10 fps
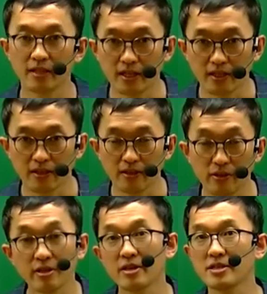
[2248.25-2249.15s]
네,
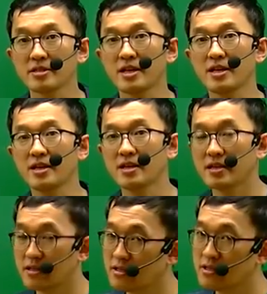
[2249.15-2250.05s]
여기까지가
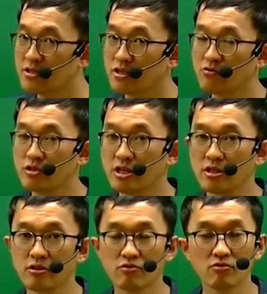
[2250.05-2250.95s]

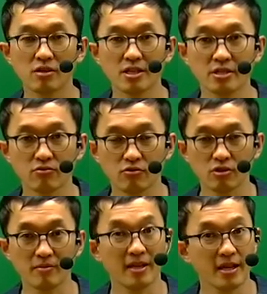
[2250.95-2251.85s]
2019년 국가직
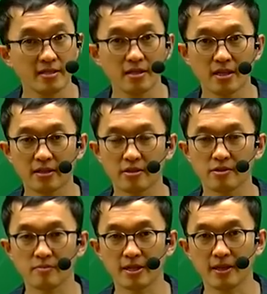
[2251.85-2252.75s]
구급 해설
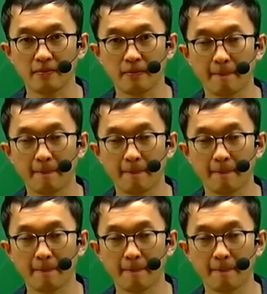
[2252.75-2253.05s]
강의였습니다.